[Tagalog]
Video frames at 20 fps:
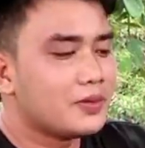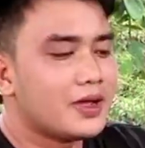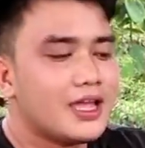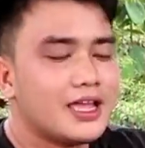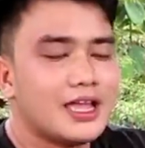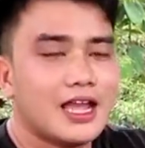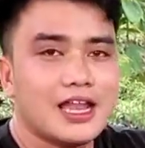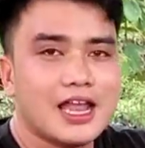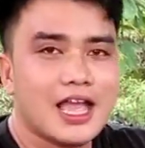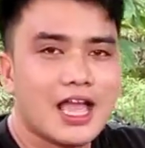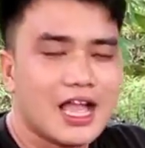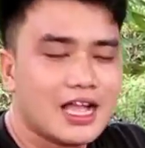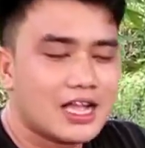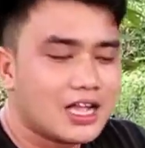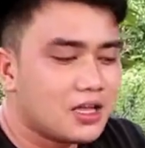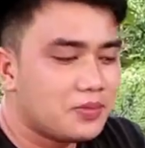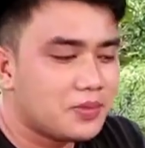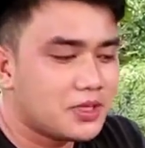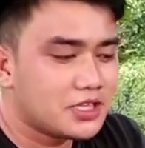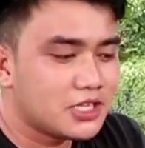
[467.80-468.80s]
mga higala, ang
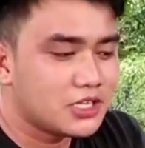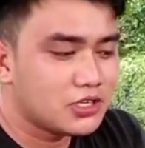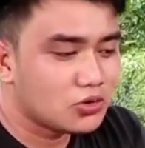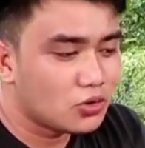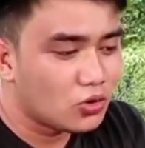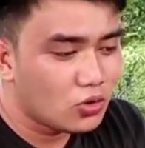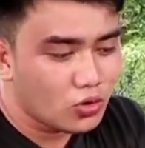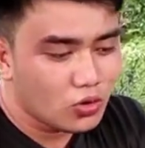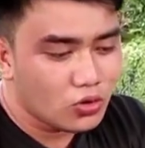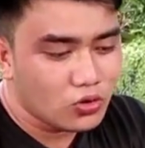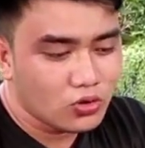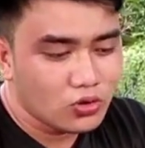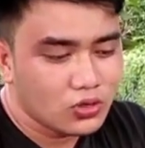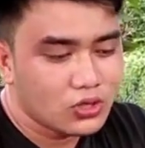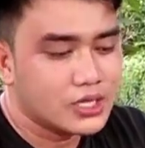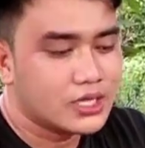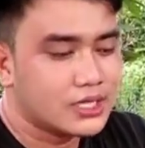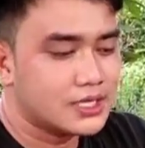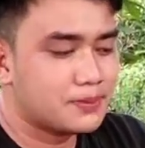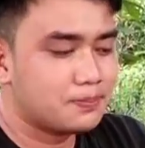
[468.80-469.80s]
gagamitin kong
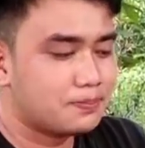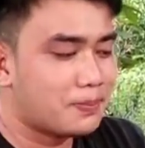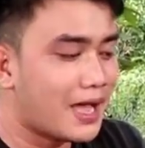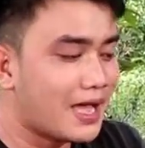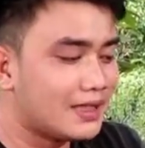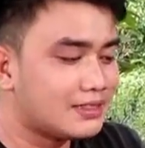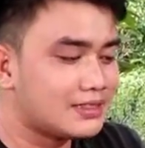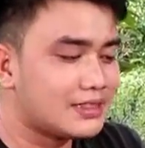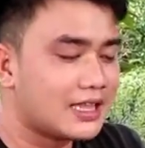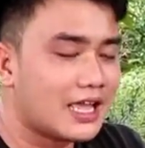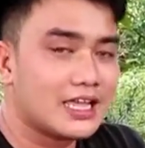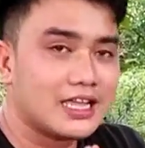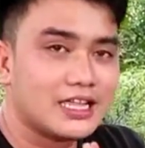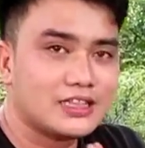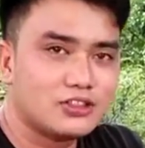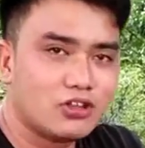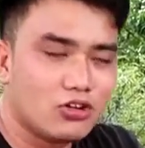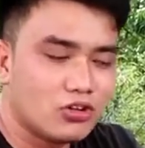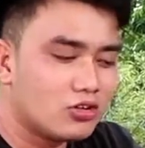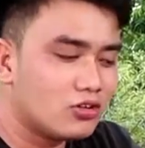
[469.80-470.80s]
pot ay
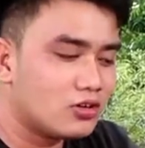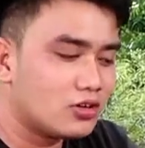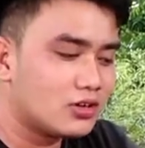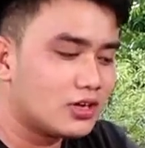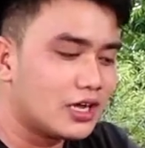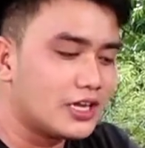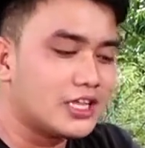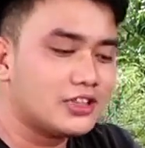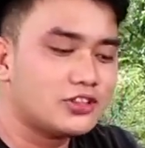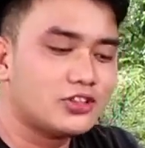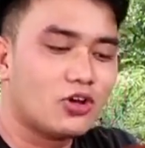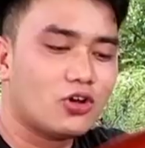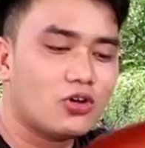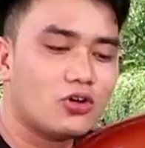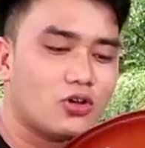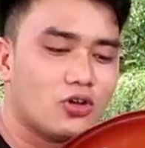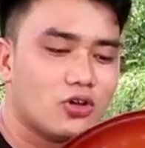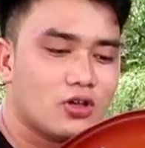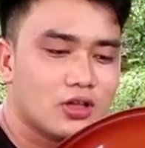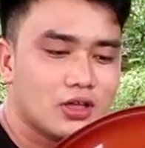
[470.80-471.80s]
itong ganito